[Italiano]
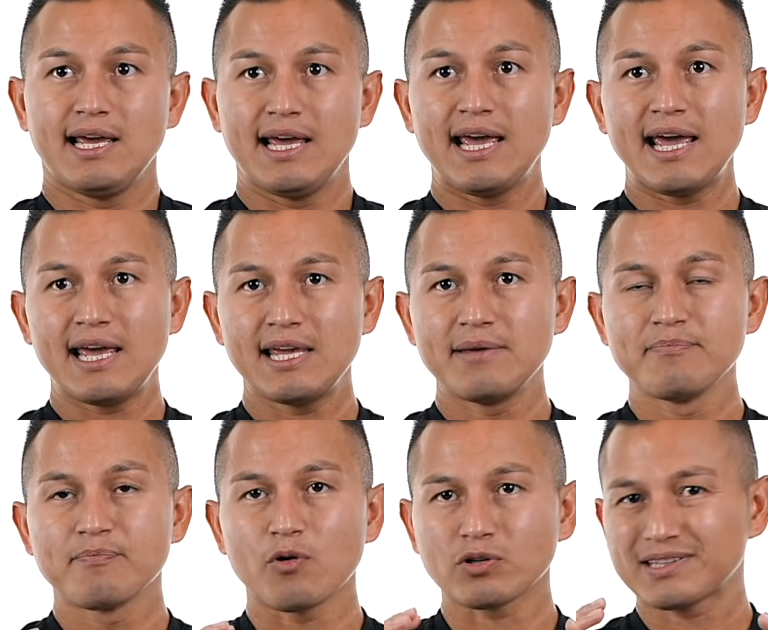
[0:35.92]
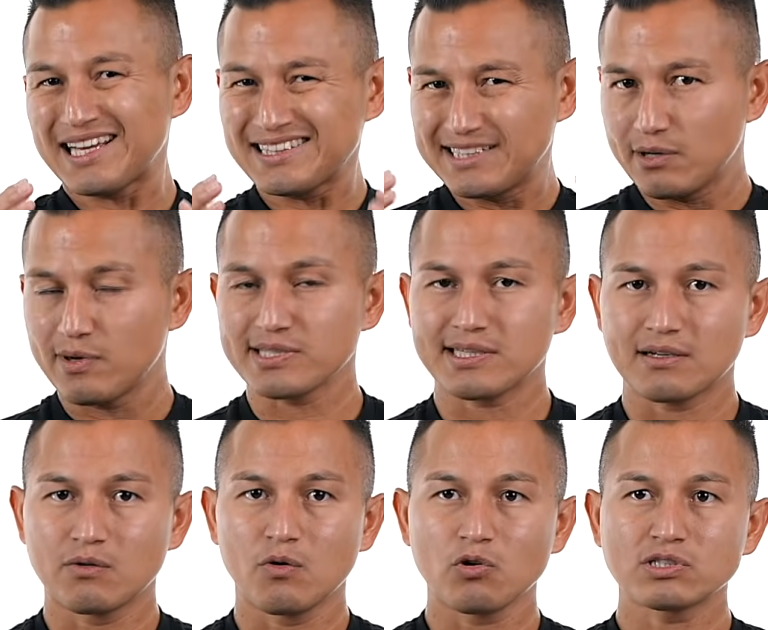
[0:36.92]
È importante questa
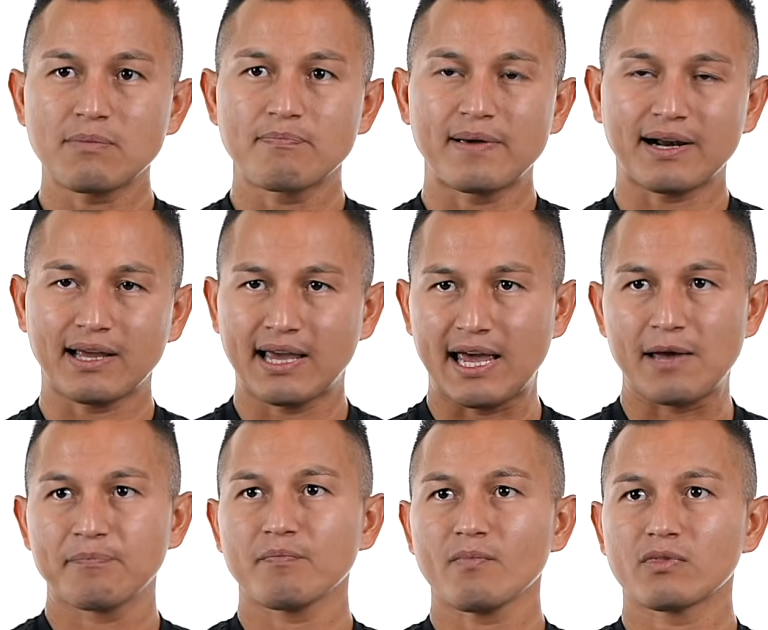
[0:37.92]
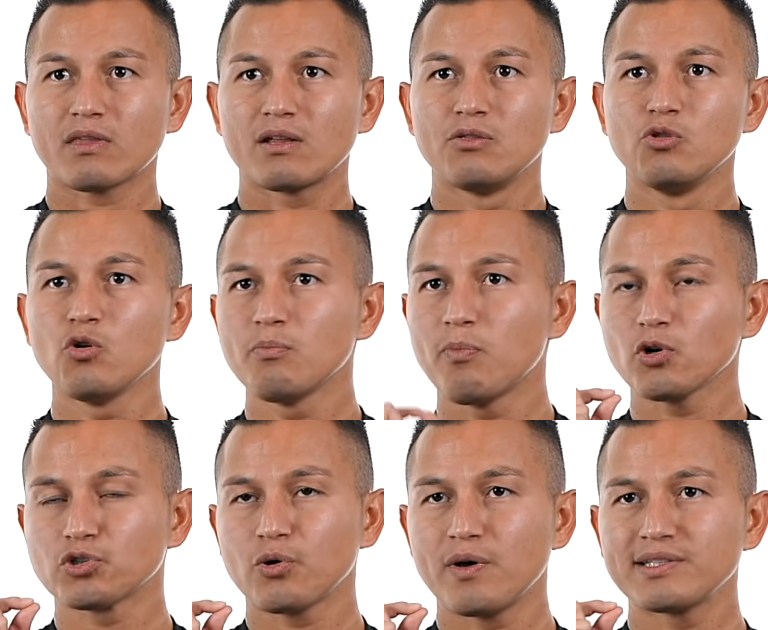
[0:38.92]
cosa perché non
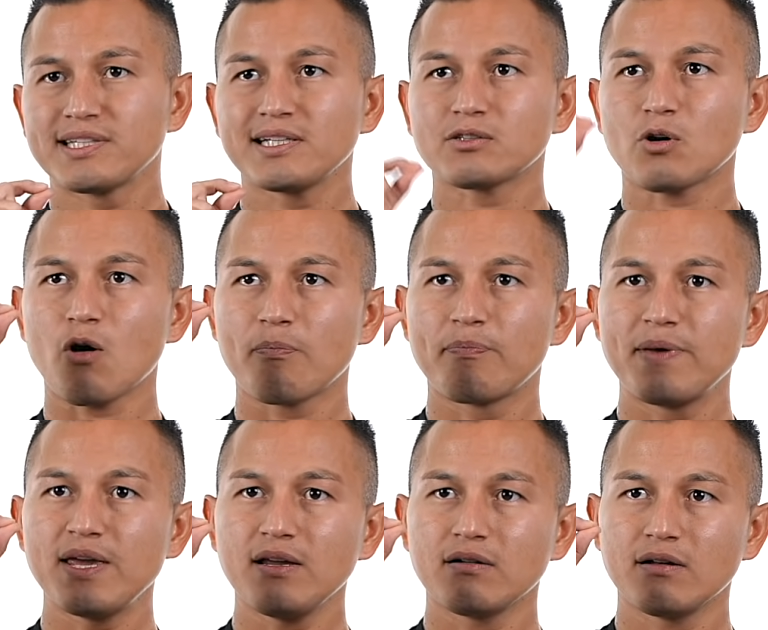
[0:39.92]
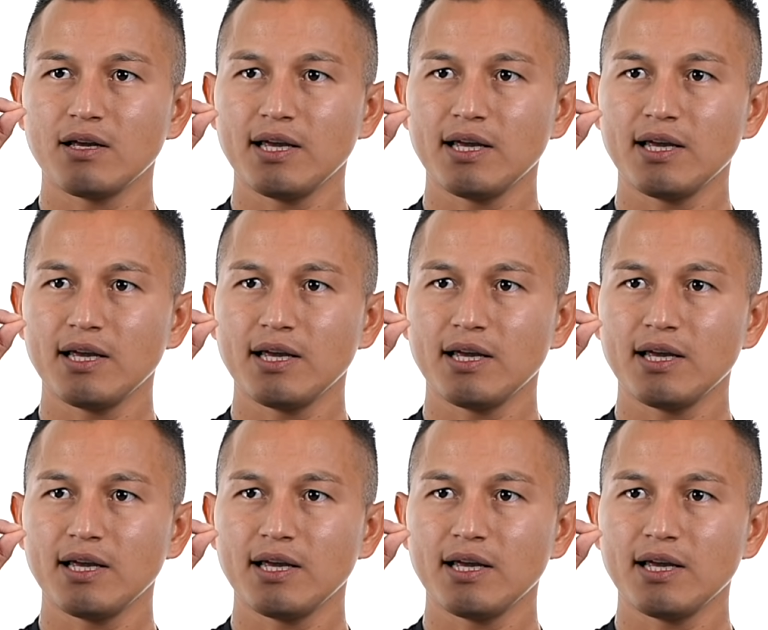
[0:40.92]
possono essere troppi